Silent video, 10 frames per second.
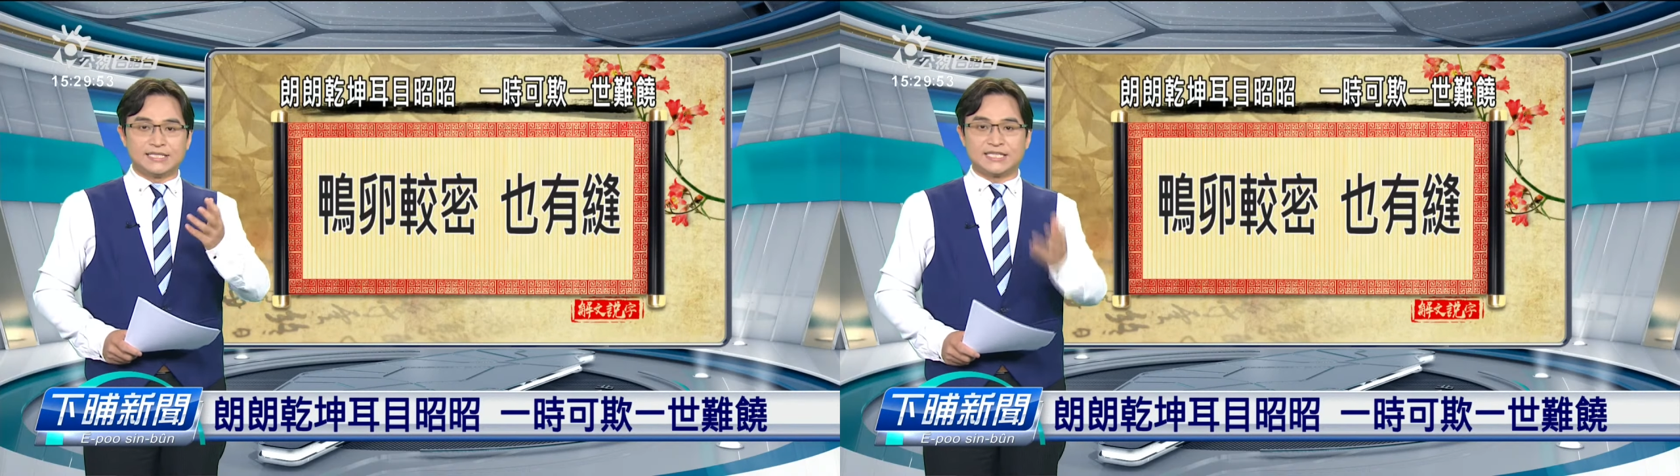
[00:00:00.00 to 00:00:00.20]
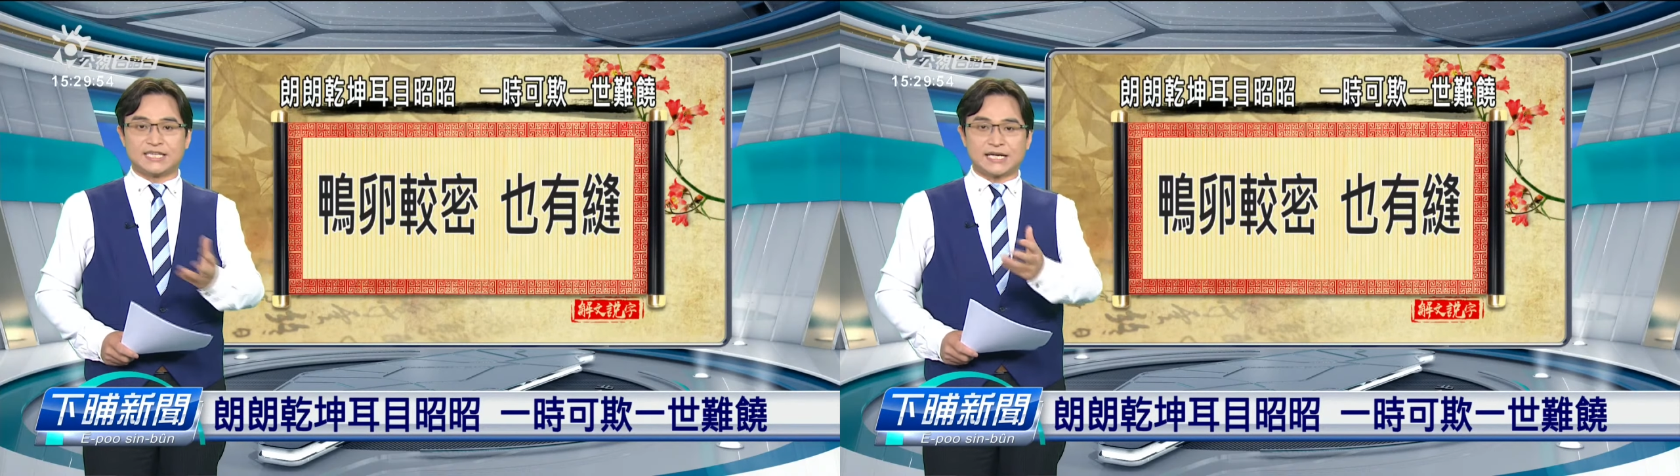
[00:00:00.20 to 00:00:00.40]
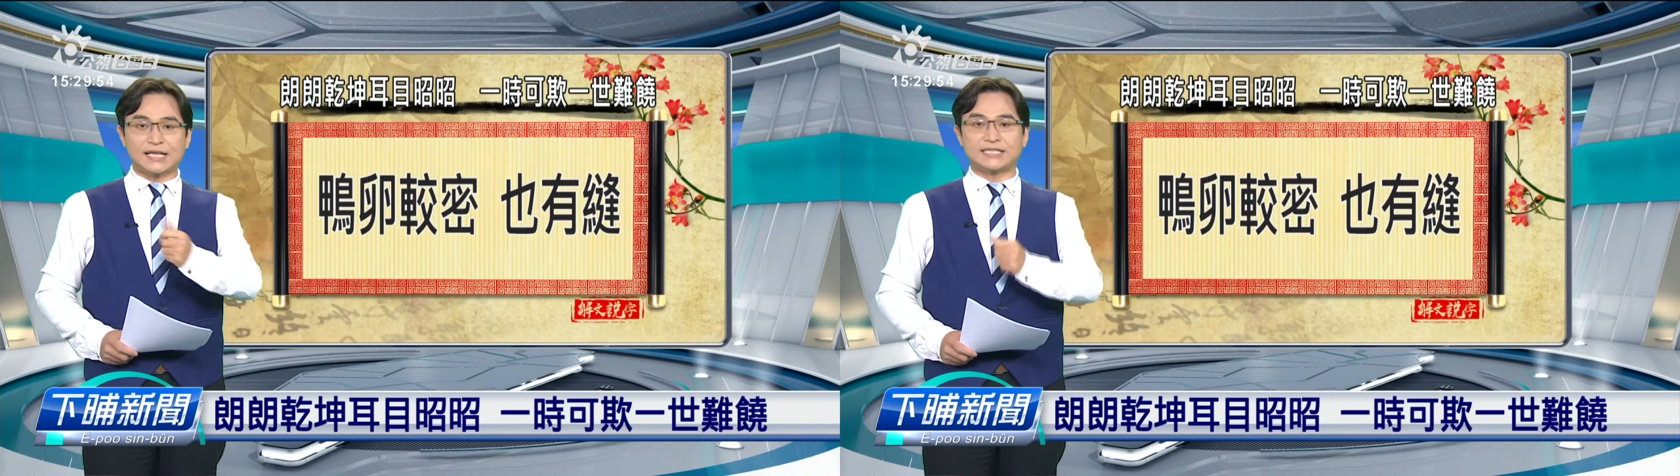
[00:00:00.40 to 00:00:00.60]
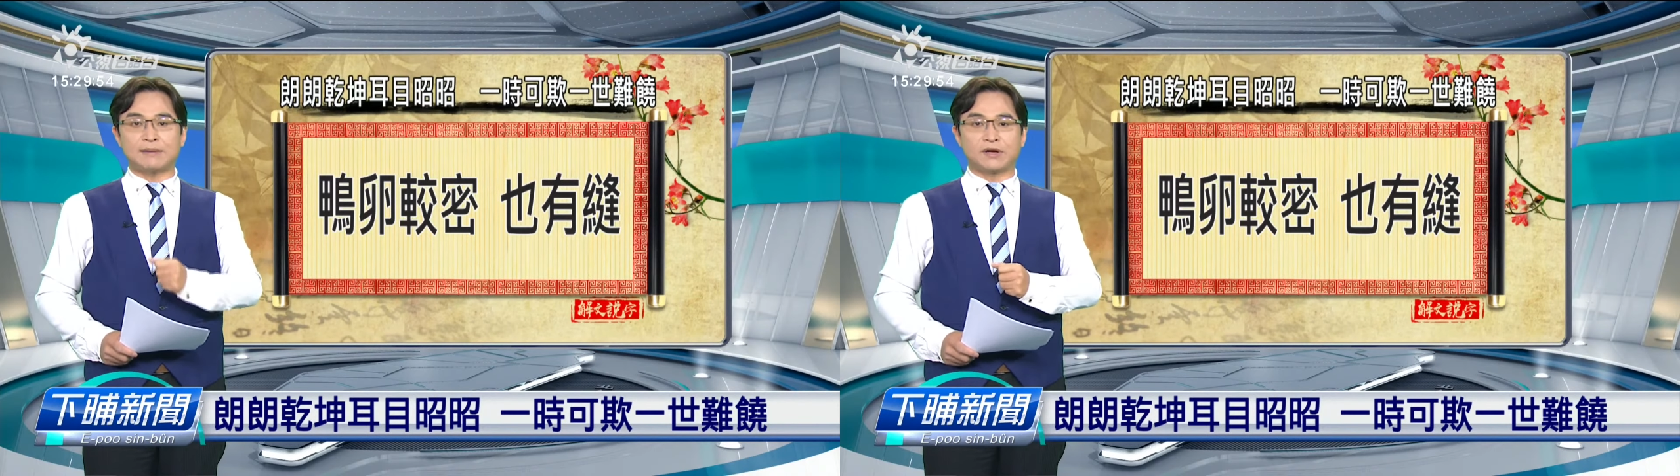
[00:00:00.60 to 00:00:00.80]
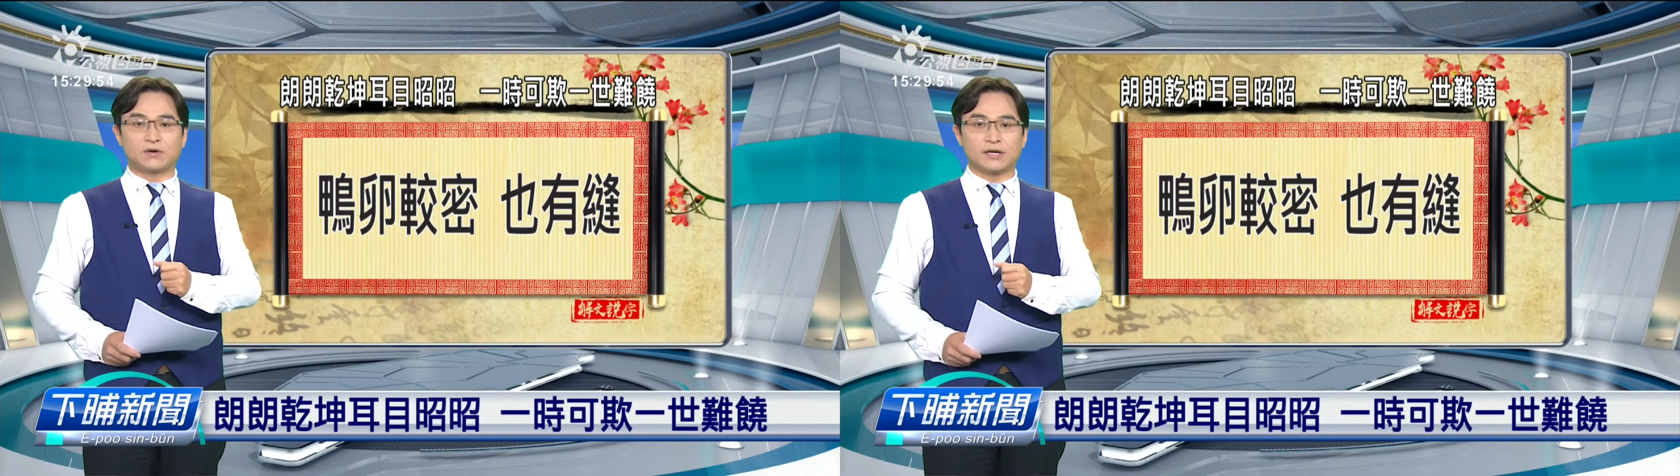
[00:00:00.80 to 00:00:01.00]
一时间
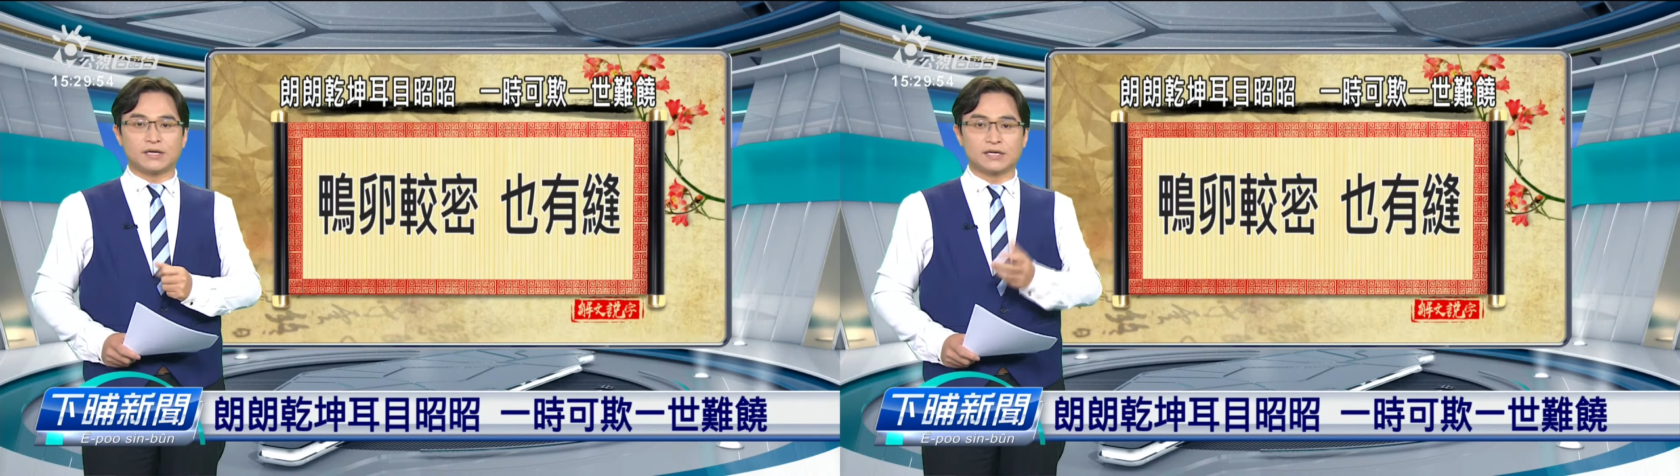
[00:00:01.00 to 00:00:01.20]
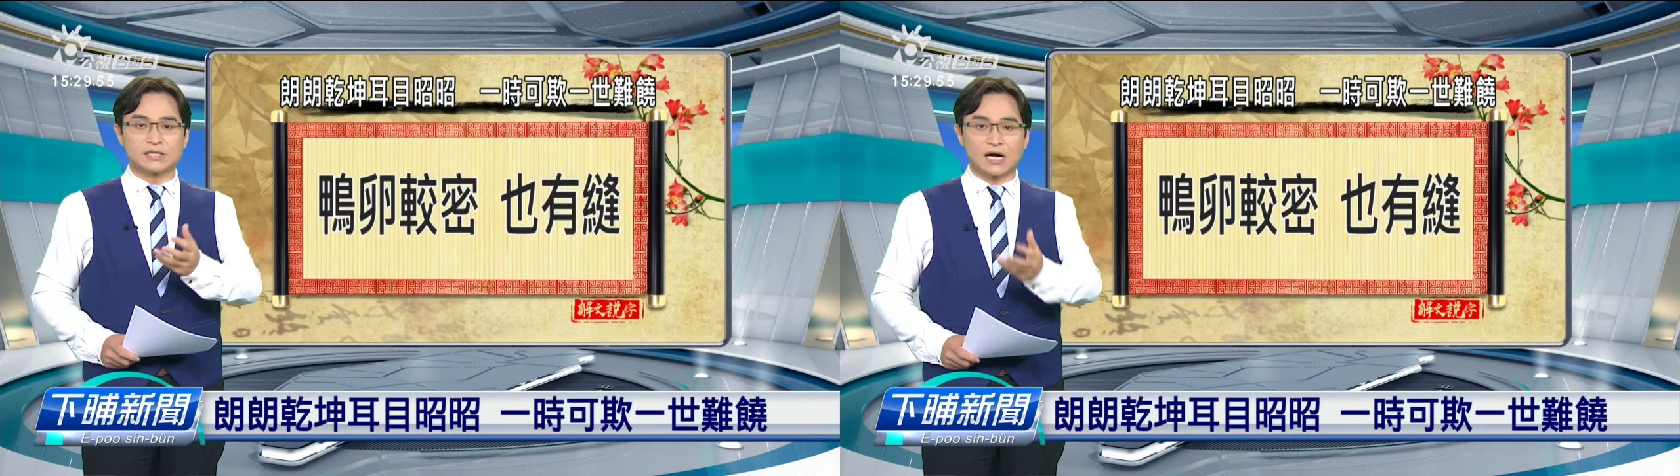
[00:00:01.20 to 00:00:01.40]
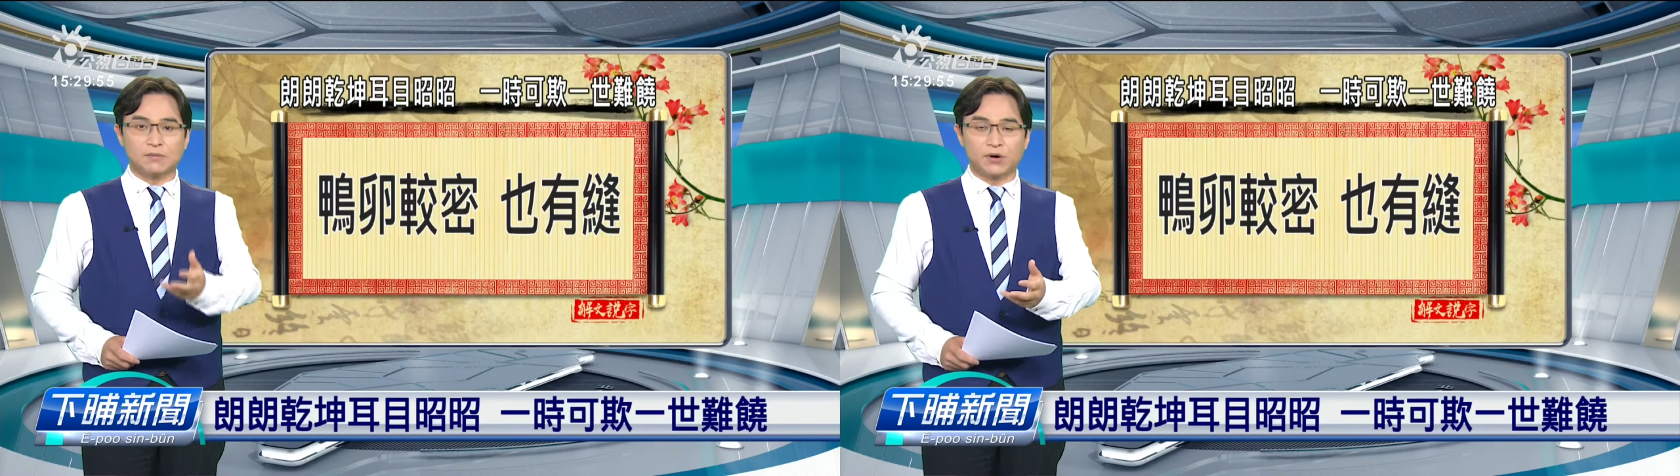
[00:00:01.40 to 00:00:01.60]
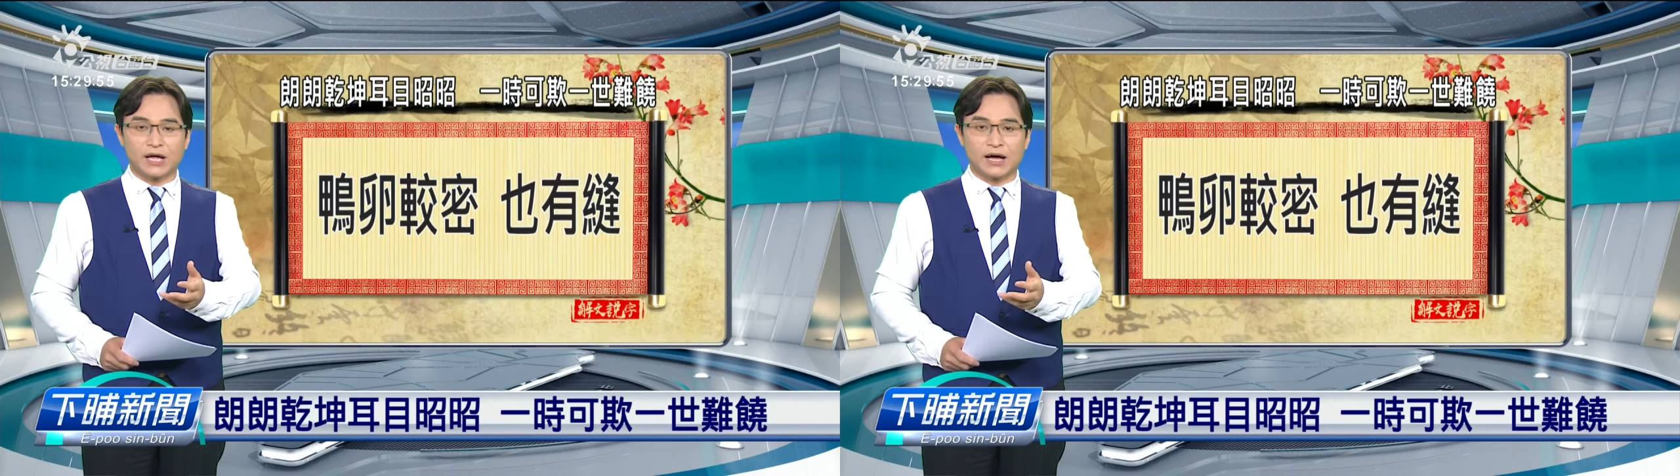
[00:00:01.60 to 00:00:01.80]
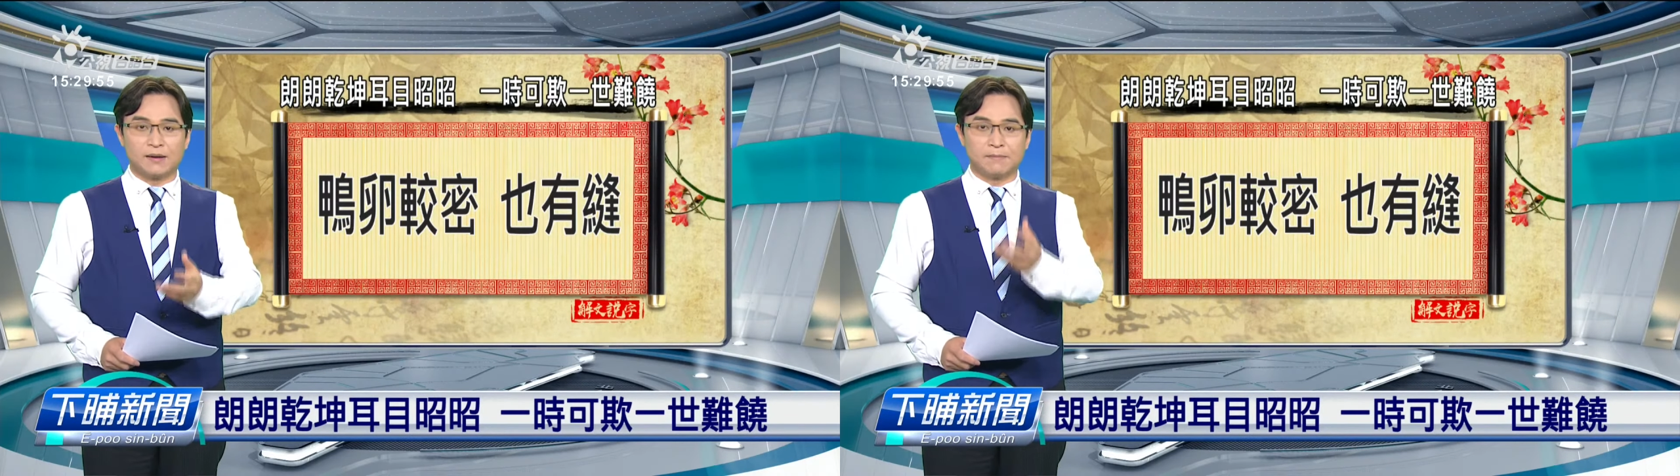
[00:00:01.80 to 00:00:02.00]
闪么过，到
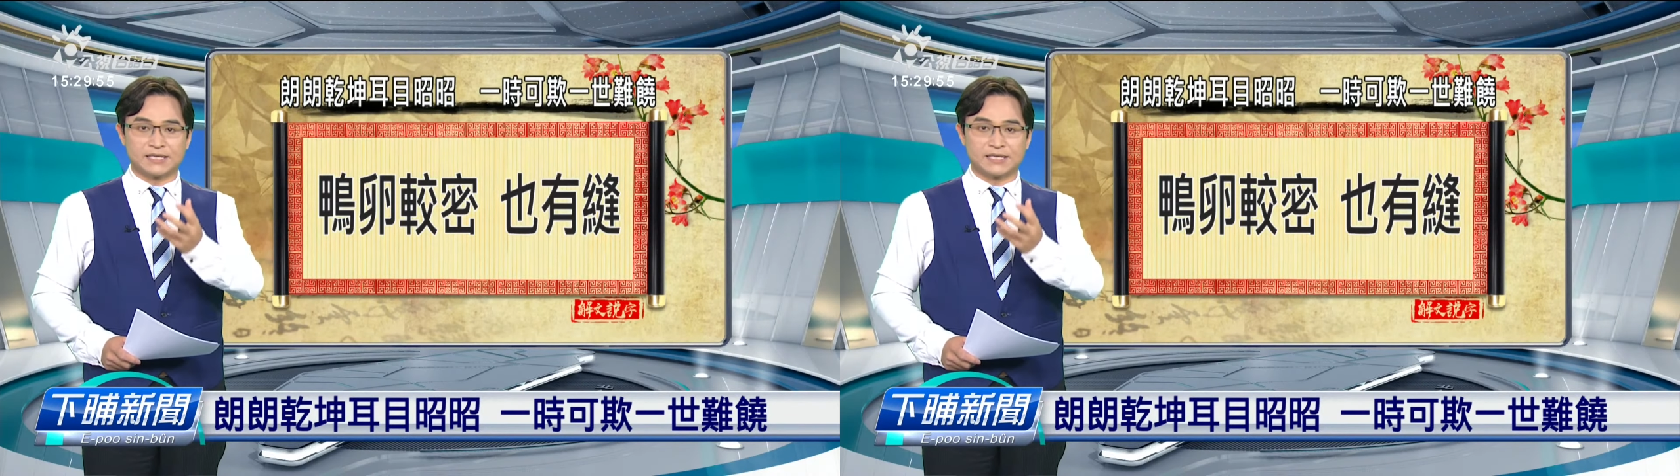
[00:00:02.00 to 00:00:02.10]
尾啊，